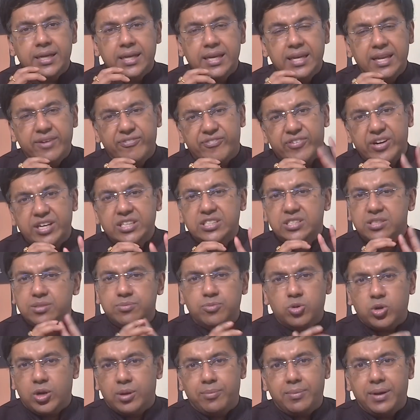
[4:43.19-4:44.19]
இல்லை ஃப்ரெண்ட்ஸ்
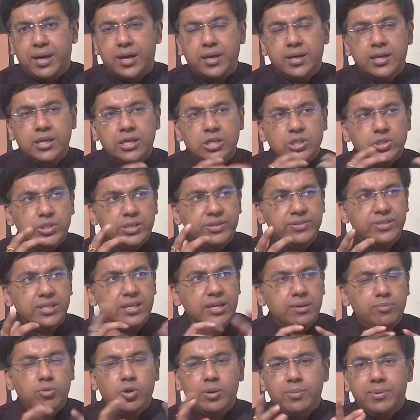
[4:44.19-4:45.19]
மூலமாக ஸோ
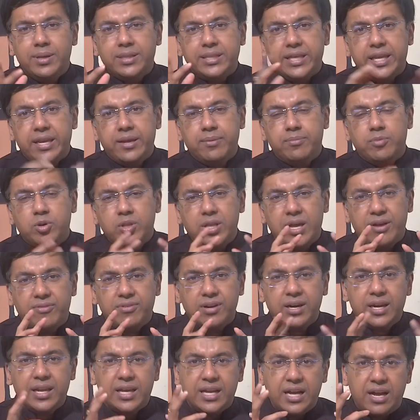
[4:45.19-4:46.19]
இதுங்க மூலமாக தெரியும் போது
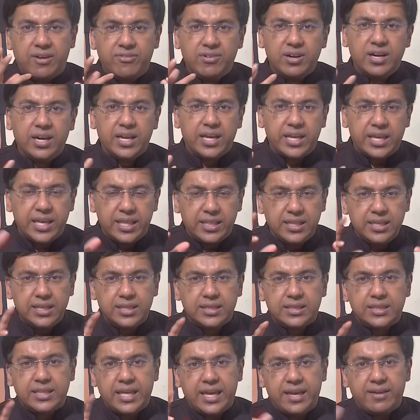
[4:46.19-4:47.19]
அவங்களுக்கு அவங்களுக்கு எது
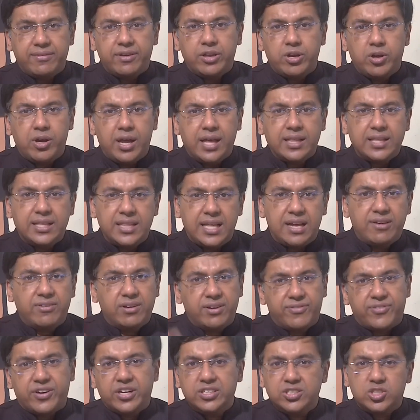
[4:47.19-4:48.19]
தேவையோ அதை தான்
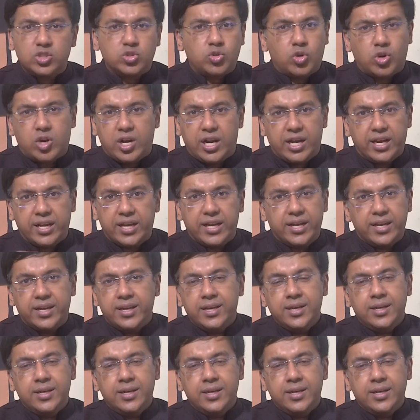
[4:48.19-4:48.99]
அவங்க ஃப்ரெண்ட்ஸு சொல்கிறாங்க